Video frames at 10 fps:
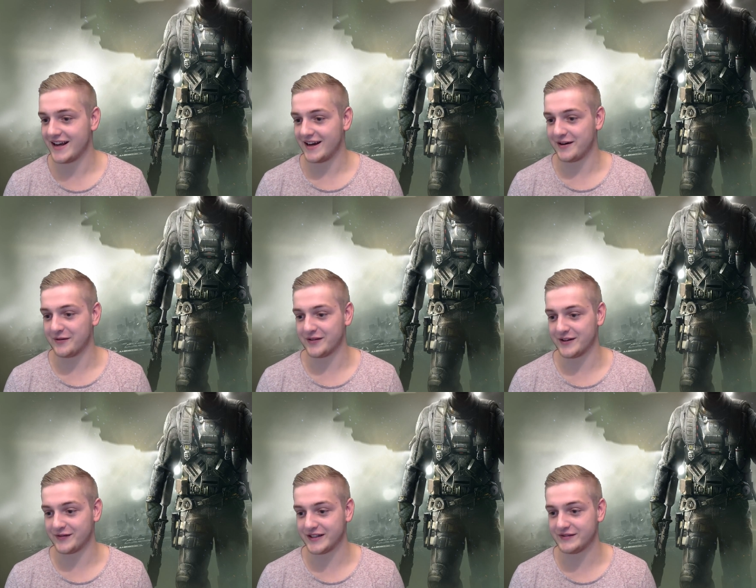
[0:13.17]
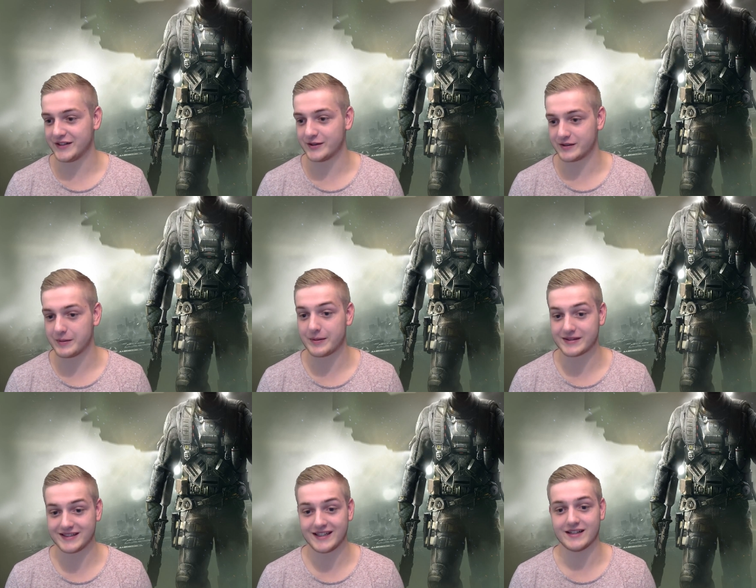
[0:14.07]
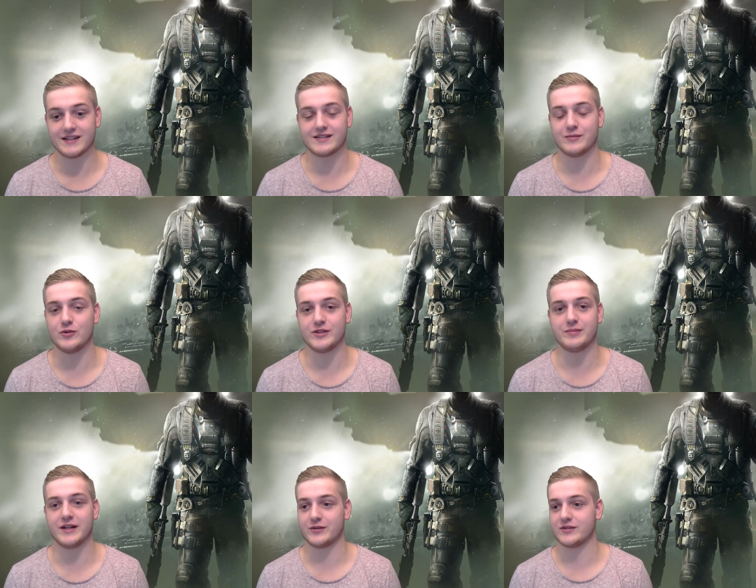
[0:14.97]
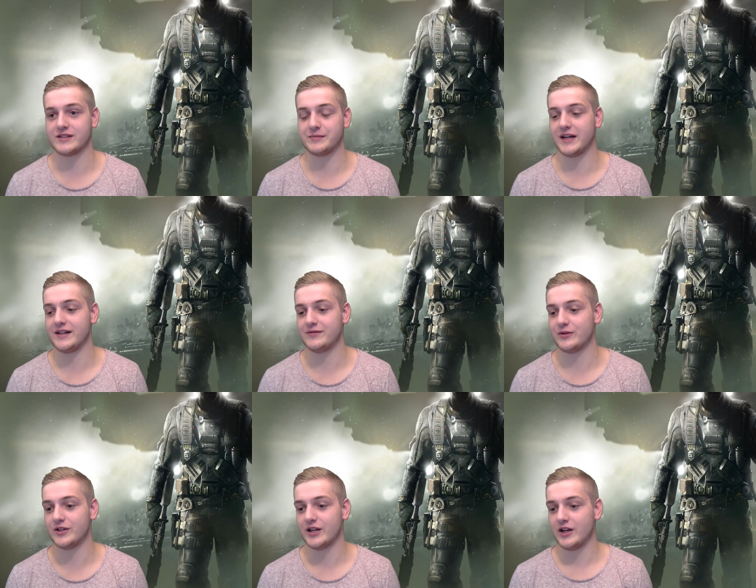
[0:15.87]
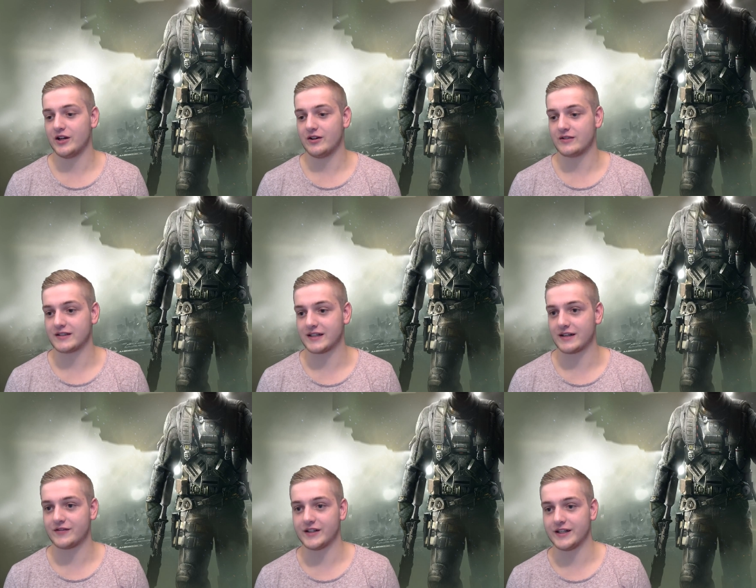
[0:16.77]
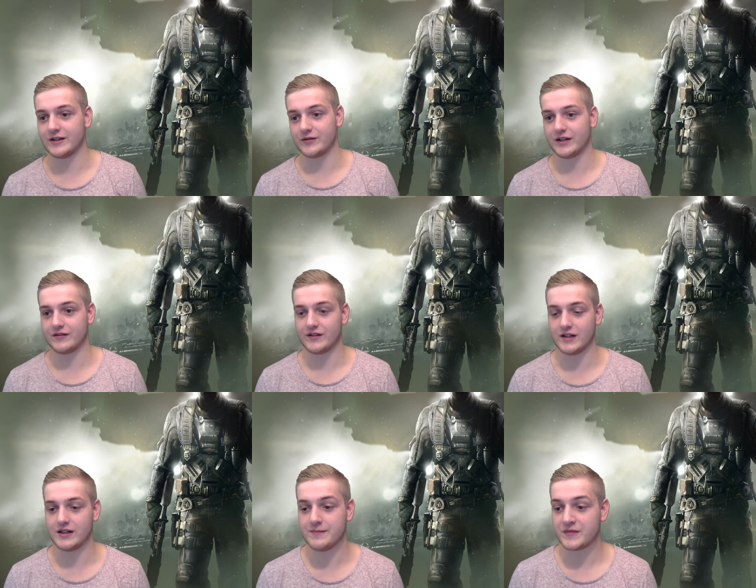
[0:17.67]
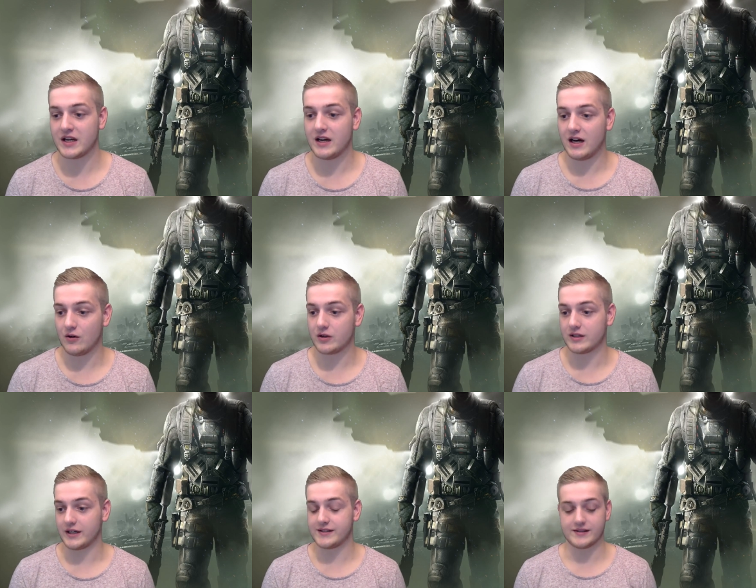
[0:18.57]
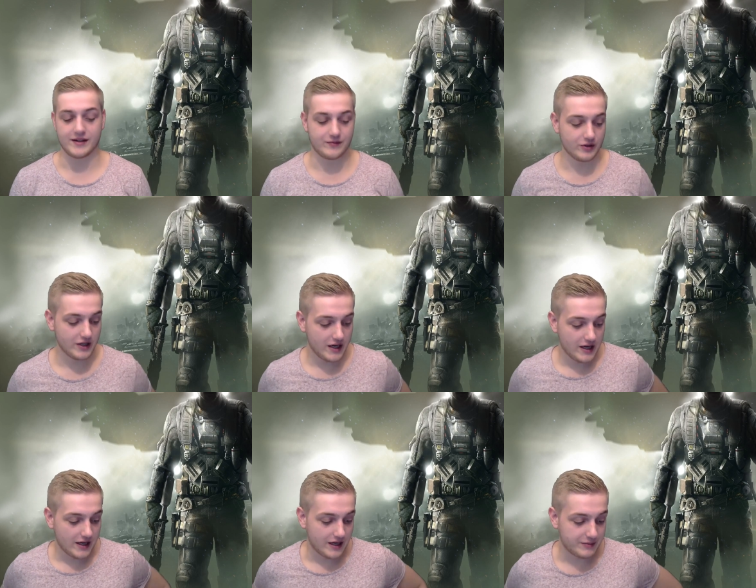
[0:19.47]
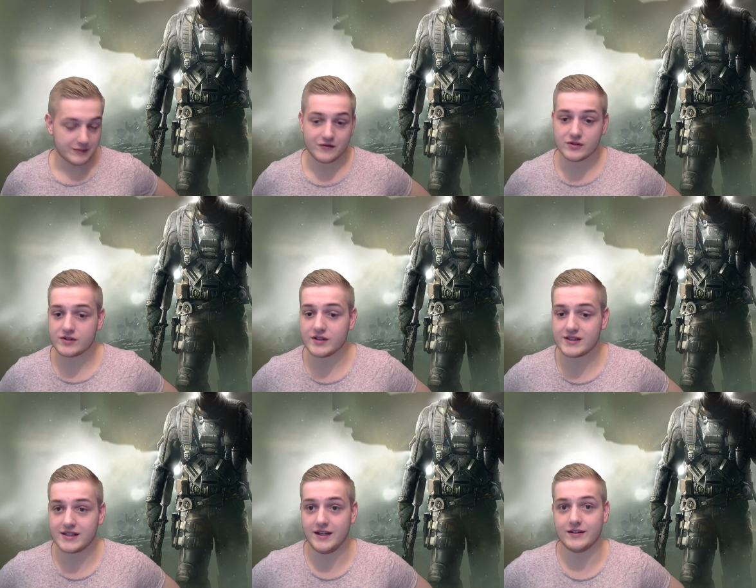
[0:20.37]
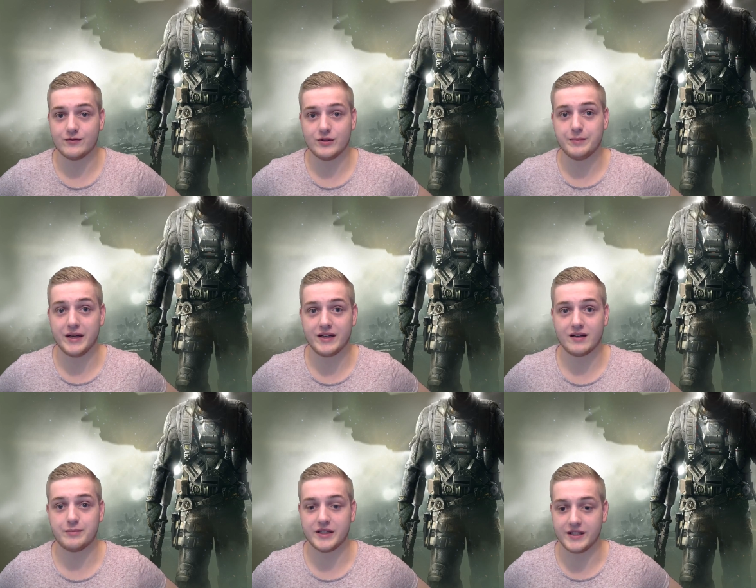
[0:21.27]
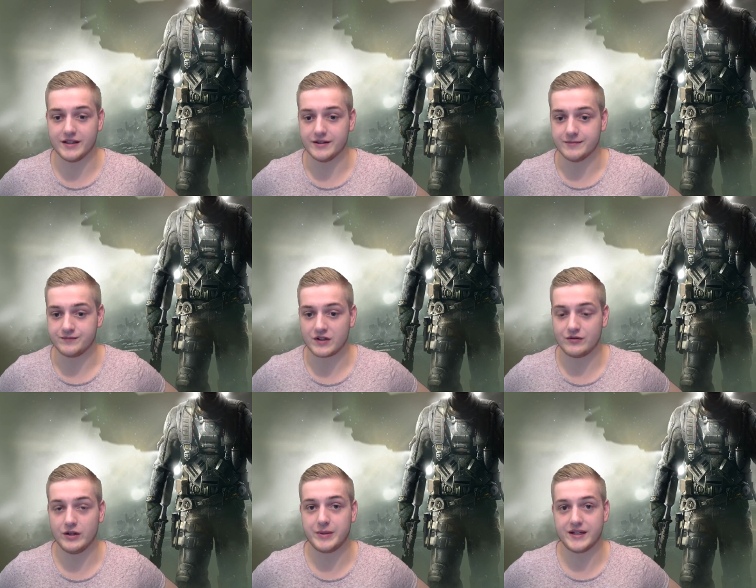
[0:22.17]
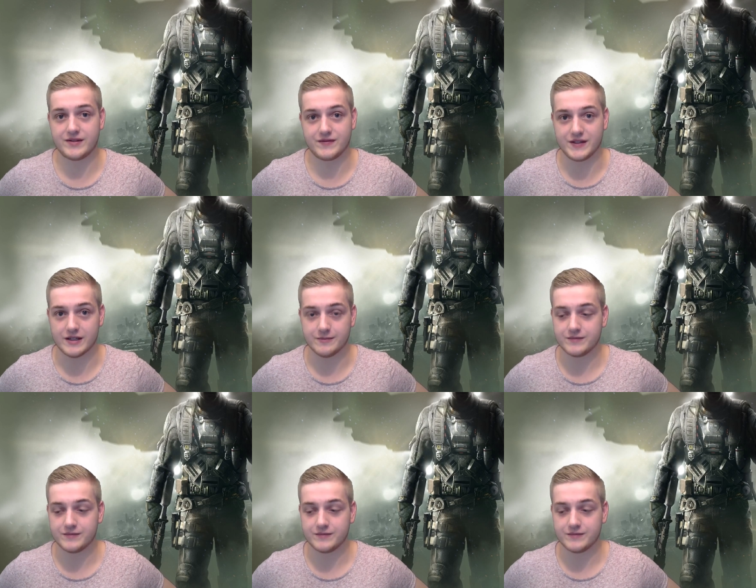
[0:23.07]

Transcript: auf äh, vielen Videos. Ich bin mir aber sicher, dass der Multiplayer trotzdem geil wird und das Gun-Feeling auf jeden Fall auch nice sein wird. Ähm, am 14.10. wird die Beta beginnen für die PS4.